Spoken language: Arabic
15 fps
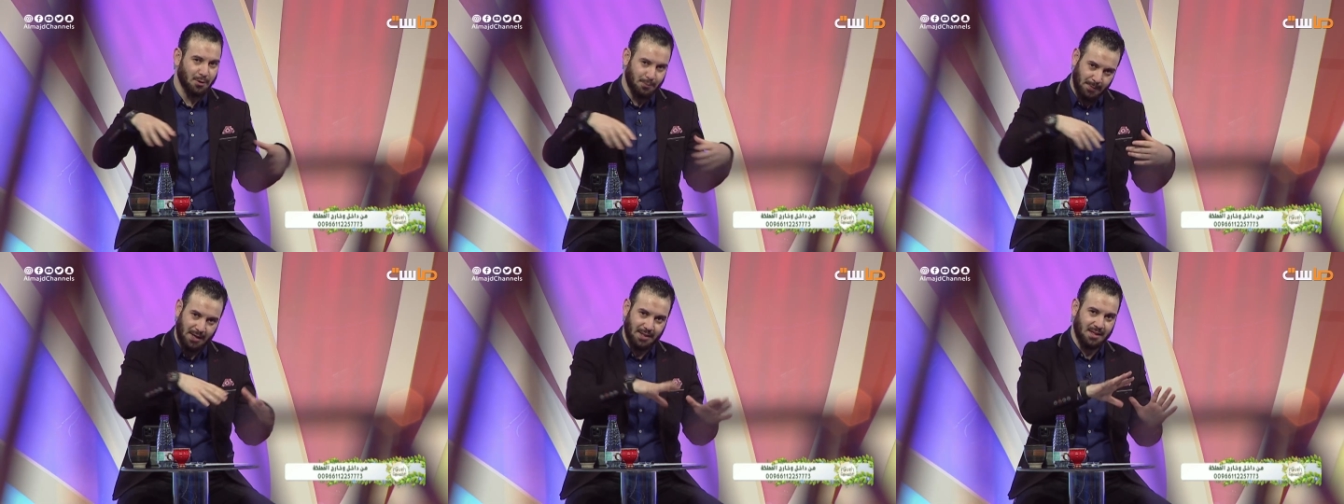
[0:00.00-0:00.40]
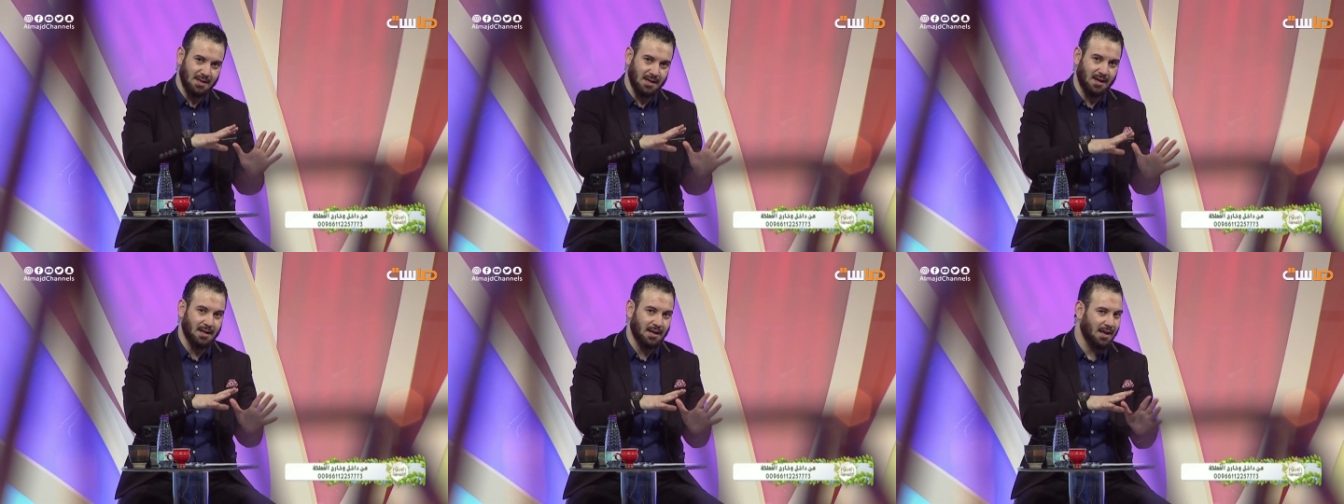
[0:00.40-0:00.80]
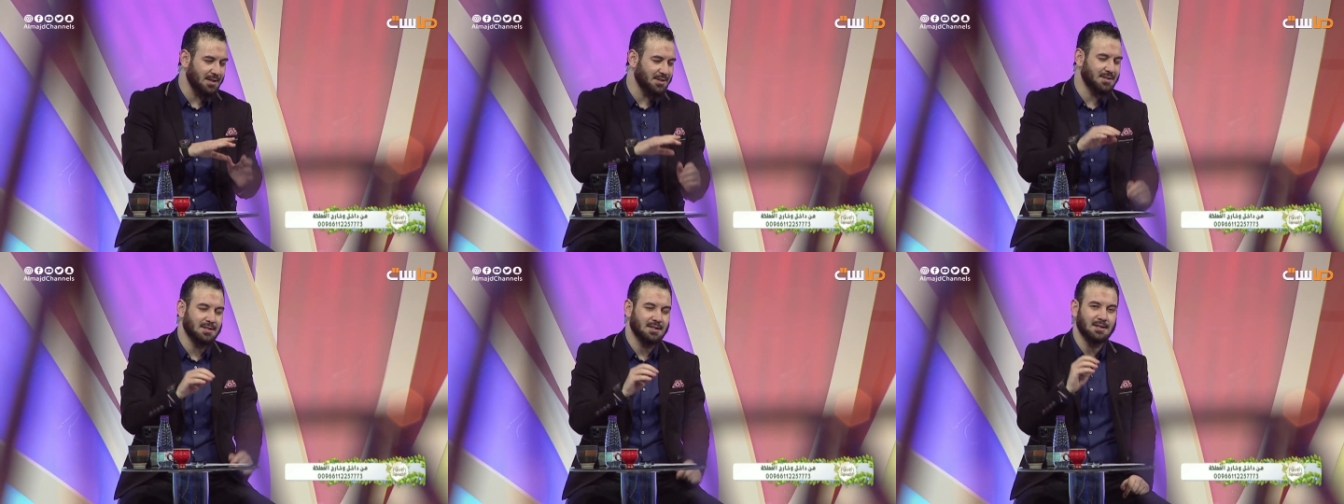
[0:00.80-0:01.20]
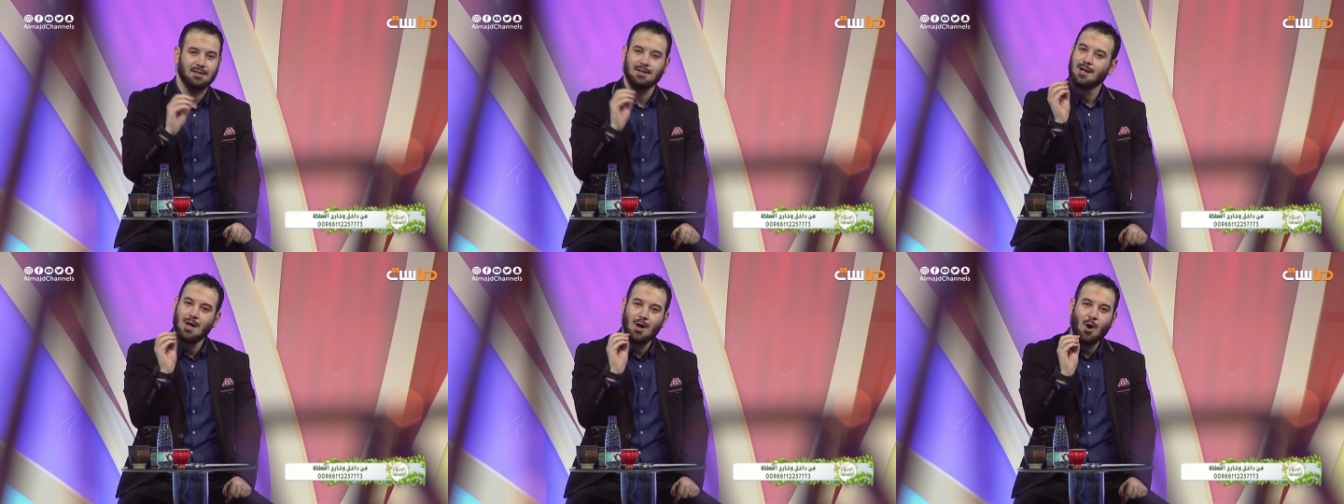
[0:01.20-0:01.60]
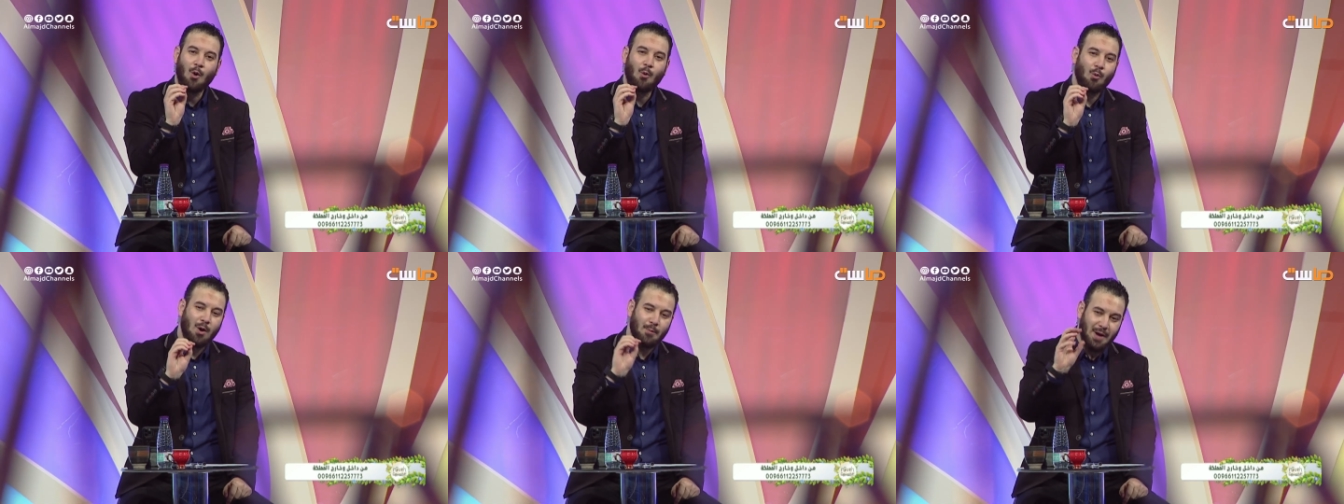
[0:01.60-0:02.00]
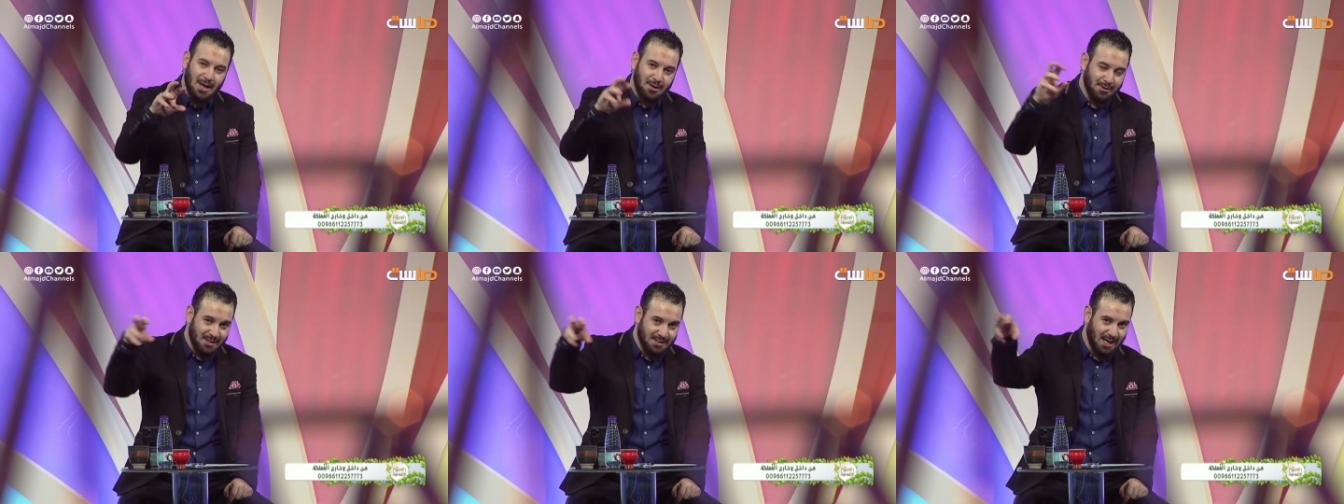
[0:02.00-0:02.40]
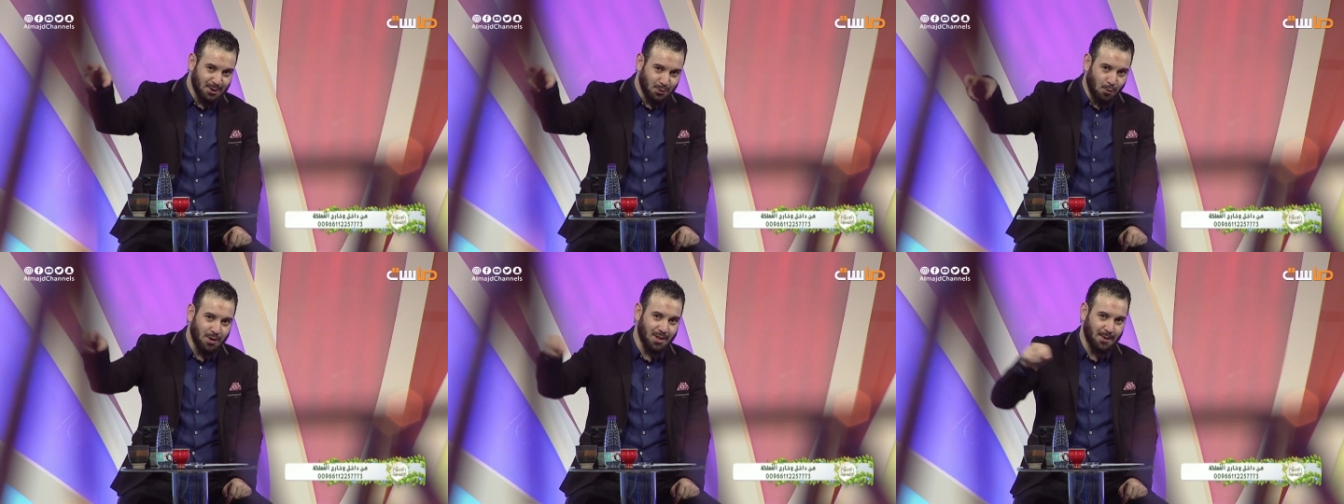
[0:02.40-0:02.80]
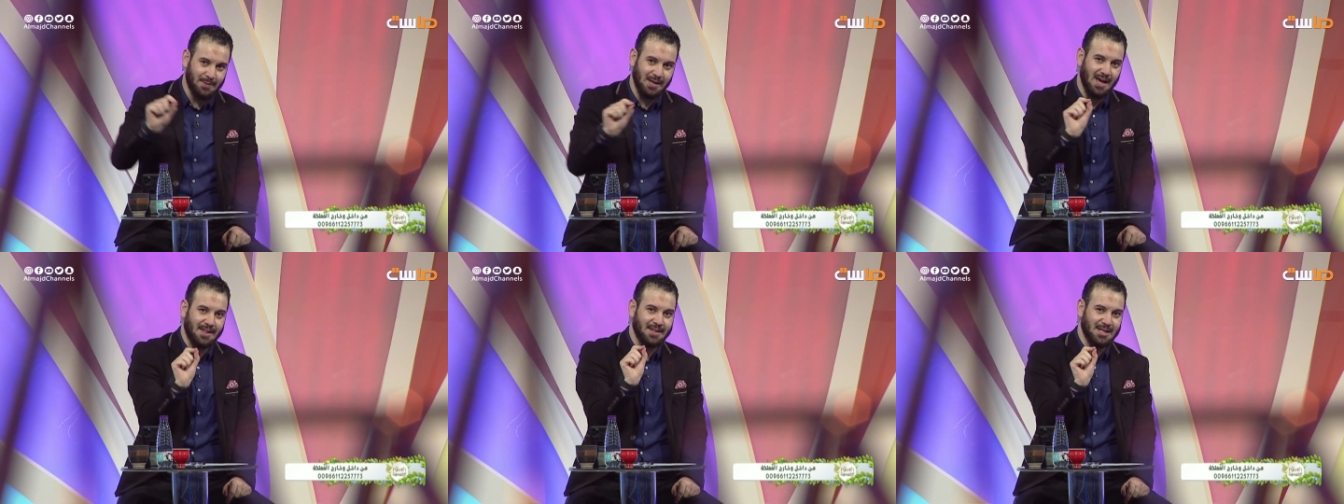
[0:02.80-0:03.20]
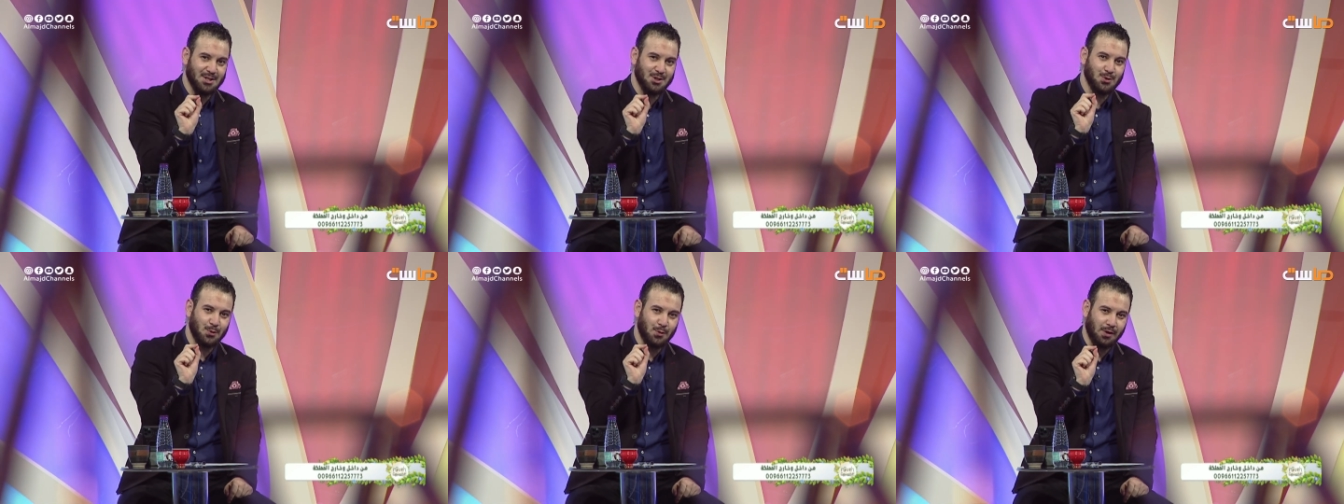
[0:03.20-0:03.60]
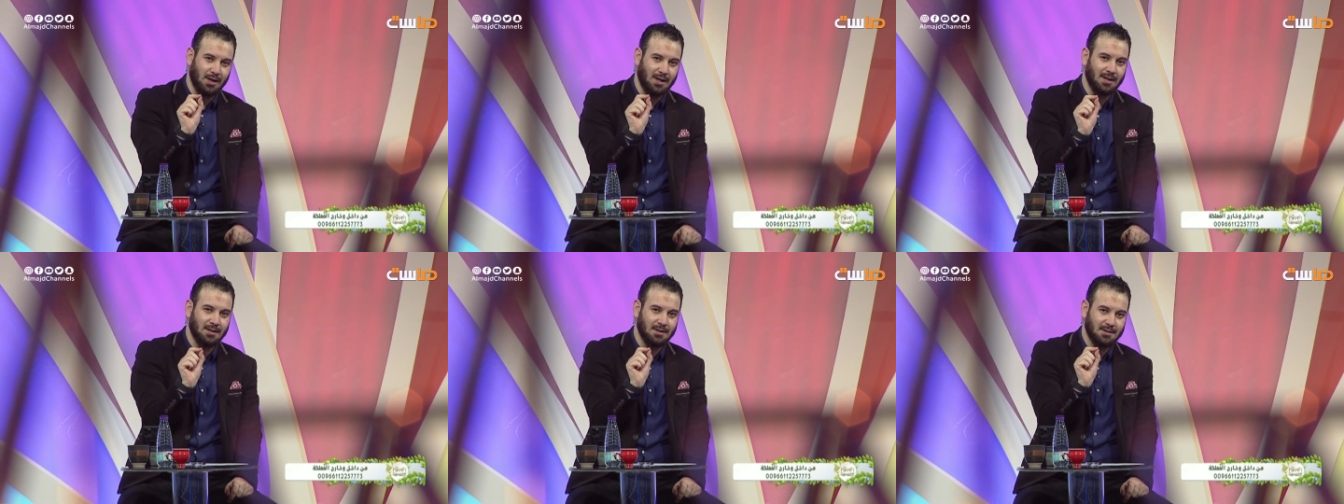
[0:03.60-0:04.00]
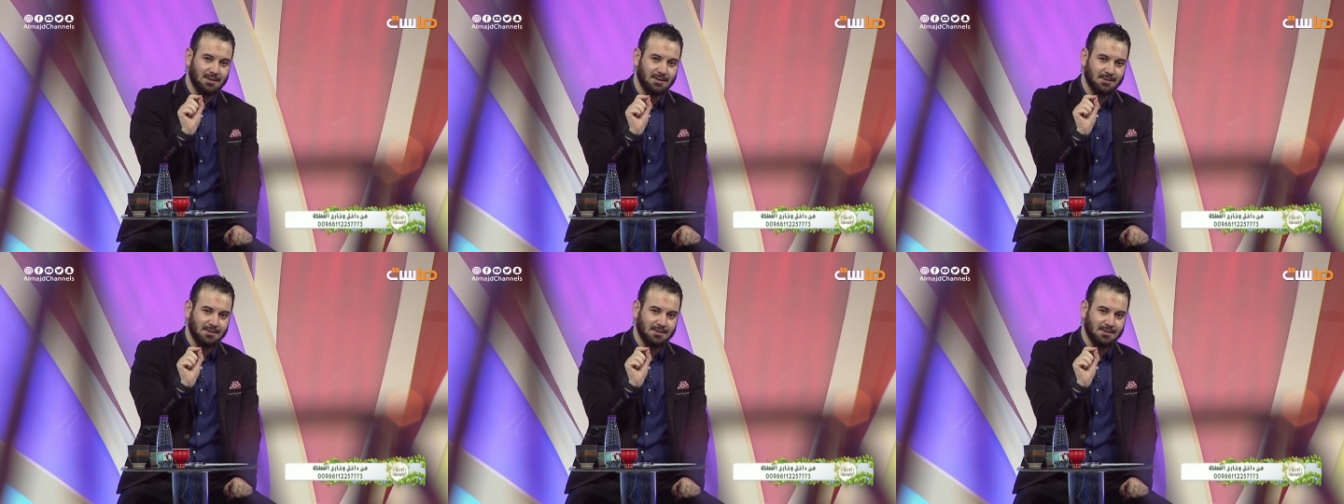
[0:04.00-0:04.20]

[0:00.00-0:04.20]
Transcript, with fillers: أمورك مقضية خلاص هو ما يريدها تقضى بهذه الصورة